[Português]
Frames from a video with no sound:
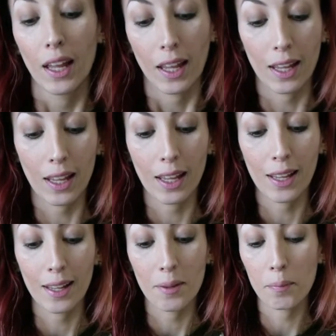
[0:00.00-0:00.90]

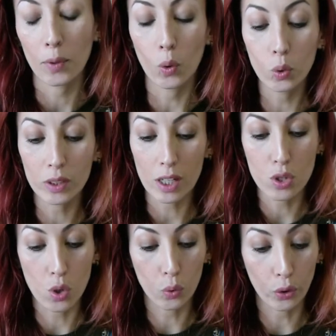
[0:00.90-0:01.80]
É, o
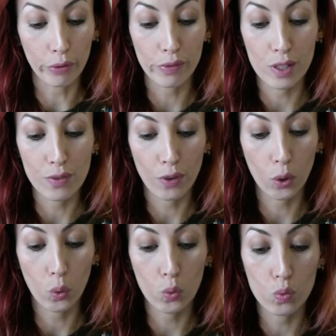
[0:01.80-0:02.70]
ultrassom que eu fiz
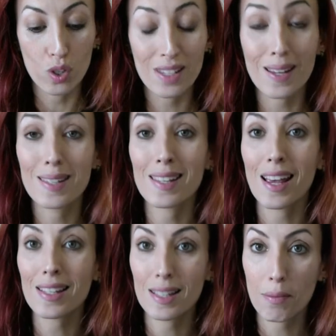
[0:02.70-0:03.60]
foi com
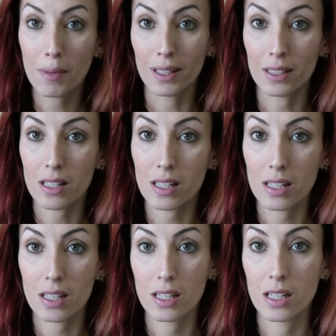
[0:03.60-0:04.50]
16
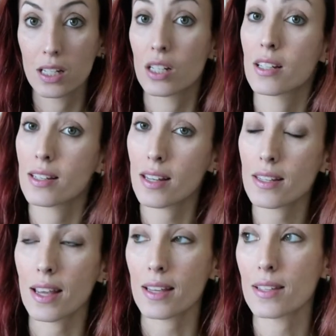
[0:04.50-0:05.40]
semanas,
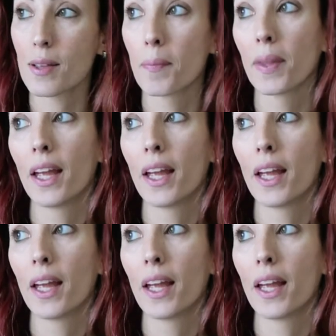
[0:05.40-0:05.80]
16.